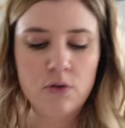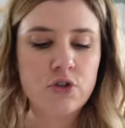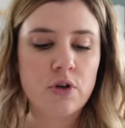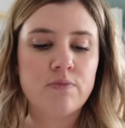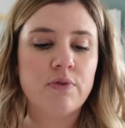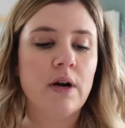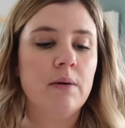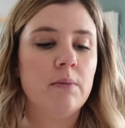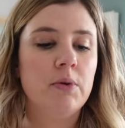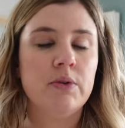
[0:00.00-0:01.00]
le
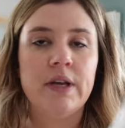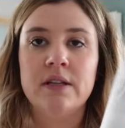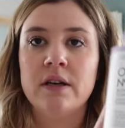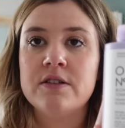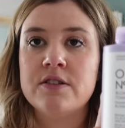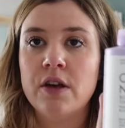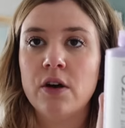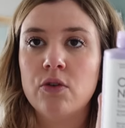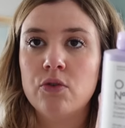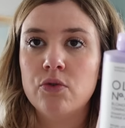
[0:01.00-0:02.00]
shampoing Blonde
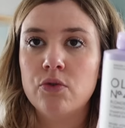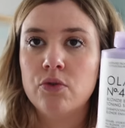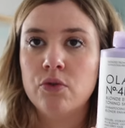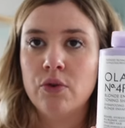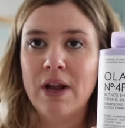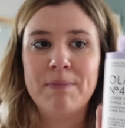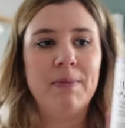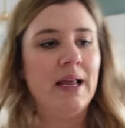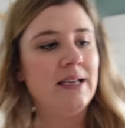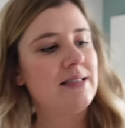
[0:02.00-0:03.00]
Enhancer, le
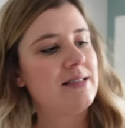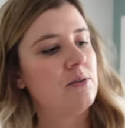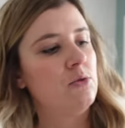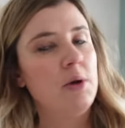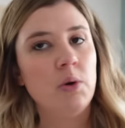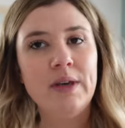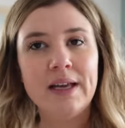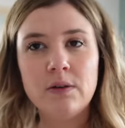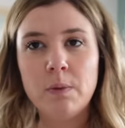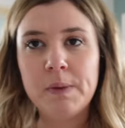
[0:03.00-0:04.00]
Olaplex numéro
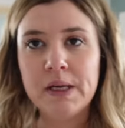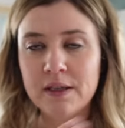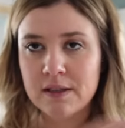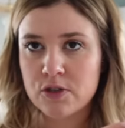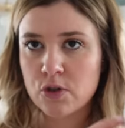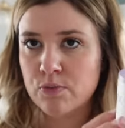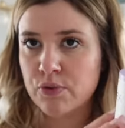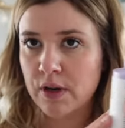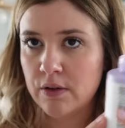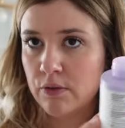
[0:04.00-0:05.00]
4P, qui est un
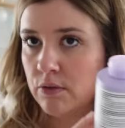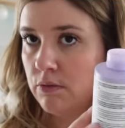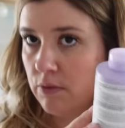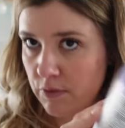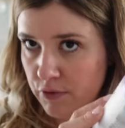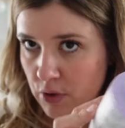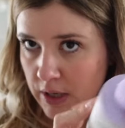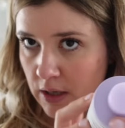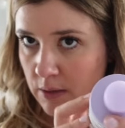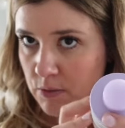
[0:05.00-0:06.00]
shampoing
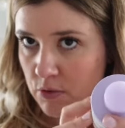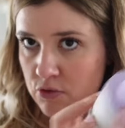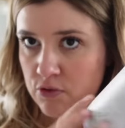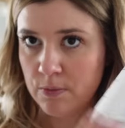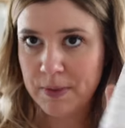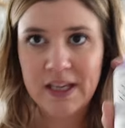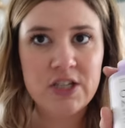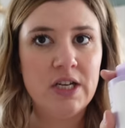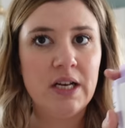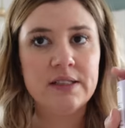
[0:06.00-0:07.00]
violet comme euh, son
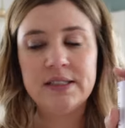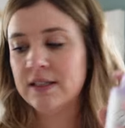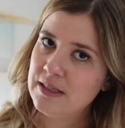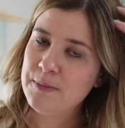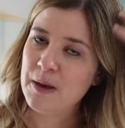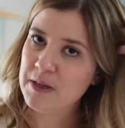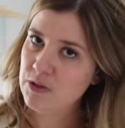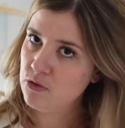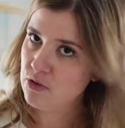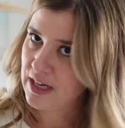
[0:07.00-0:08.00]
packaging l'indique, qui permet
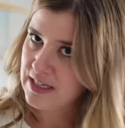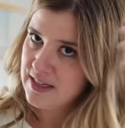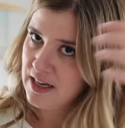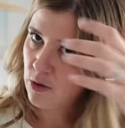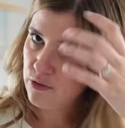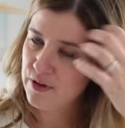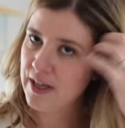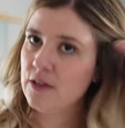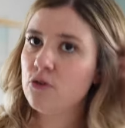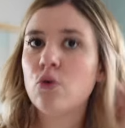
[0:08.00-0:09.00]
de neutraliser les
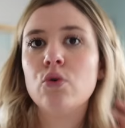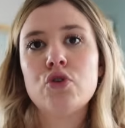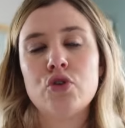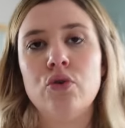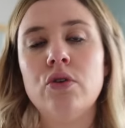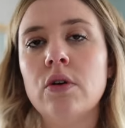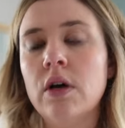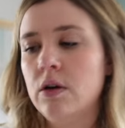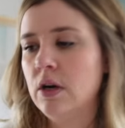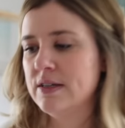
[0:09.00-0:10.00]
reflets trop jaunes.
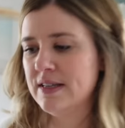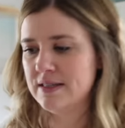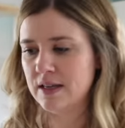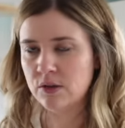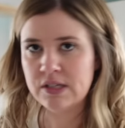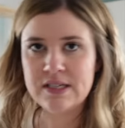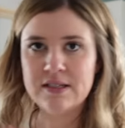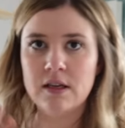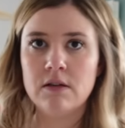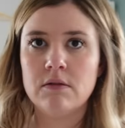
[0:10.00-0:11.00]
alors ça, c'est à
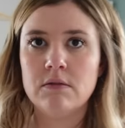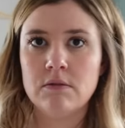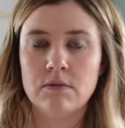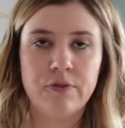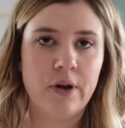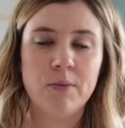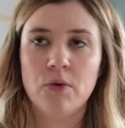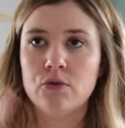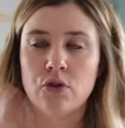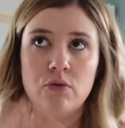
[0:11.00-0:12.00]
utiliser
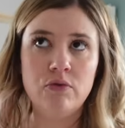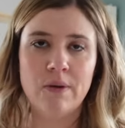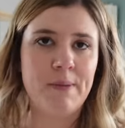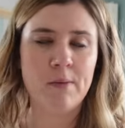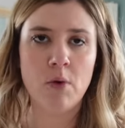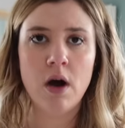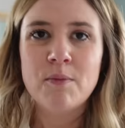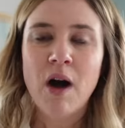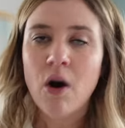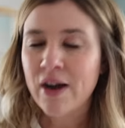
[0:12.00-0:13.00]
vraiment une fois par mois.
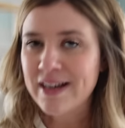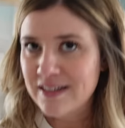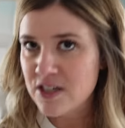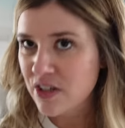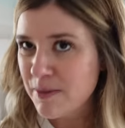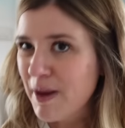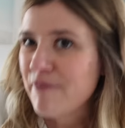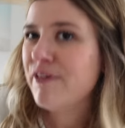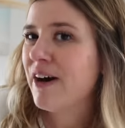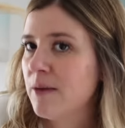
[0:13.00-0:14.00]
Moi en réalité j'en ai pas
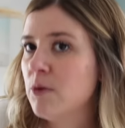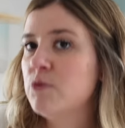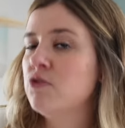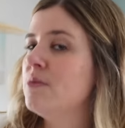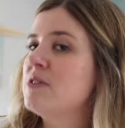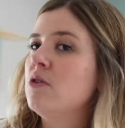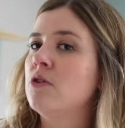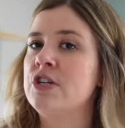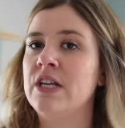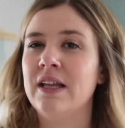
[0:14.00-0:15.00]
vraiment besoin parce que
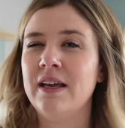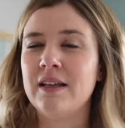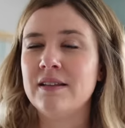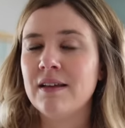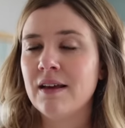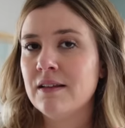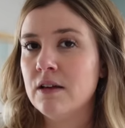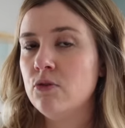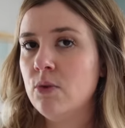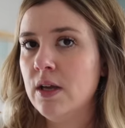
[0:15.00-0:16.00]
Angelina est très
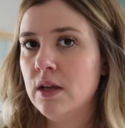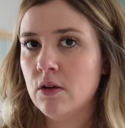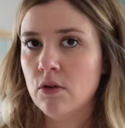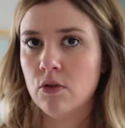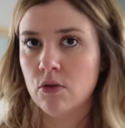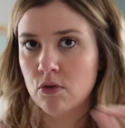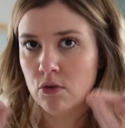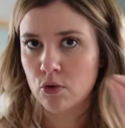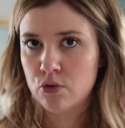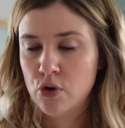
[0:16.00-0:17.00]
très douée
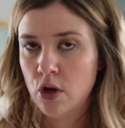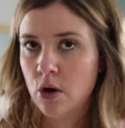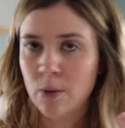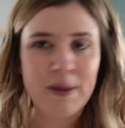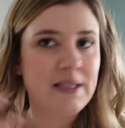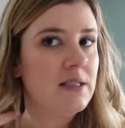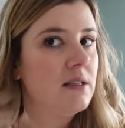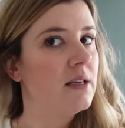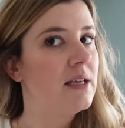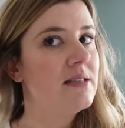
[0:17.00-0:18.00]
en couleur, en patine
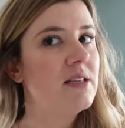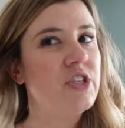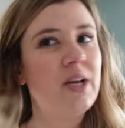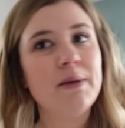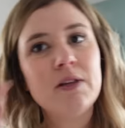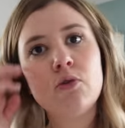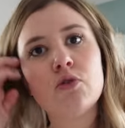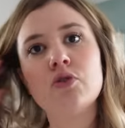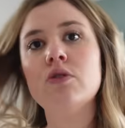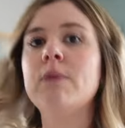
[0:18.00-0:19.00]
et c'est jamais trop
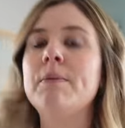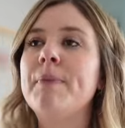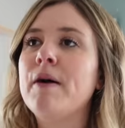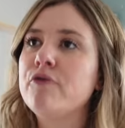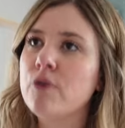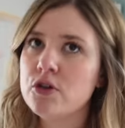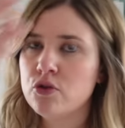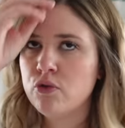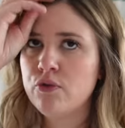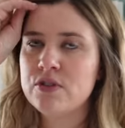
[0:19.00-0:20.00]
jaune mais parfois je
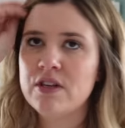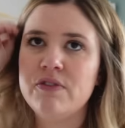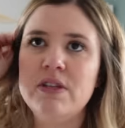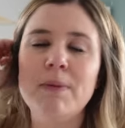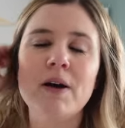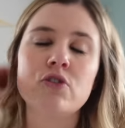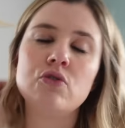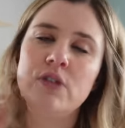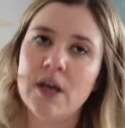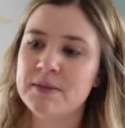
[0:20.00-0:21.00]
trouve que ça finit par
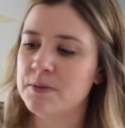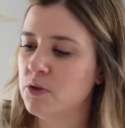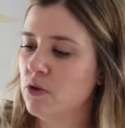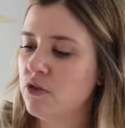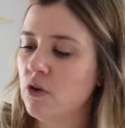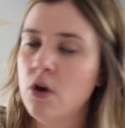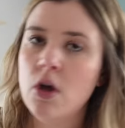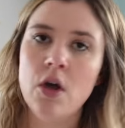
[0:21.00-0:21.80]
jaunir un petit peu dans le temps